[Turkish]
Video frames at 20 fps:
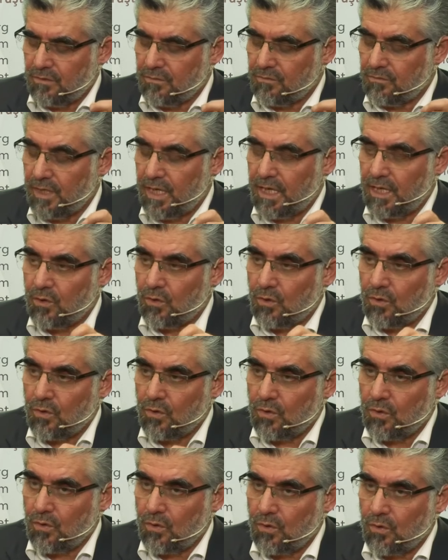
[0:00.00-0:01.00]
ve
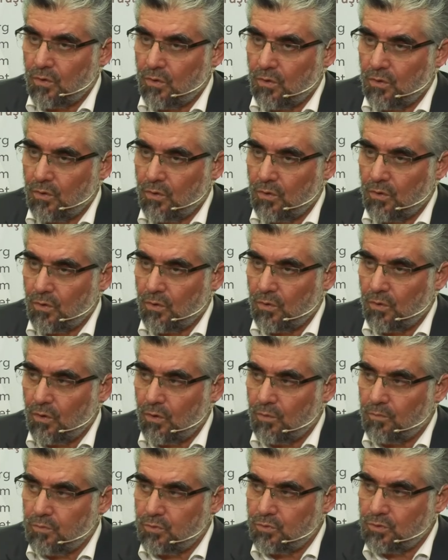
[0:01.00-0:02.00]

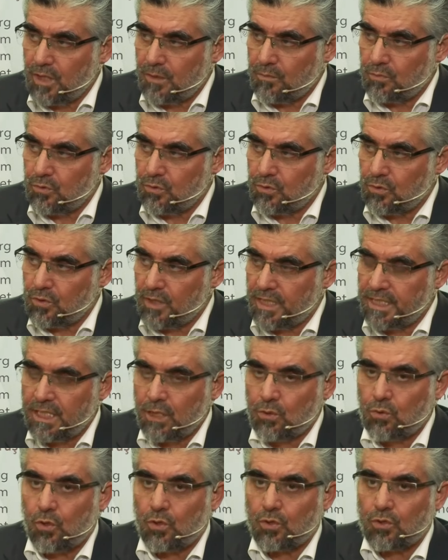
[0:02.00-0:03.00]
o bunda bulduklarını da
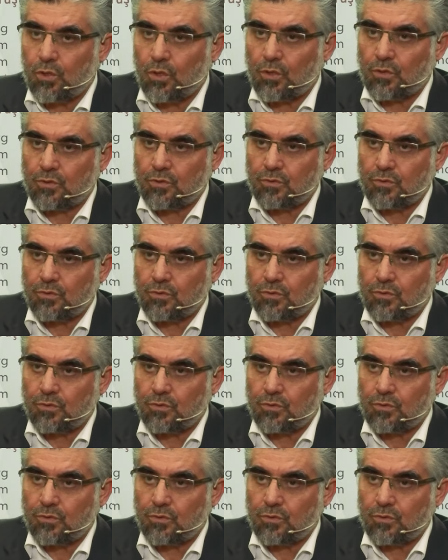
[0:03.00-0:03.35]
koruyor.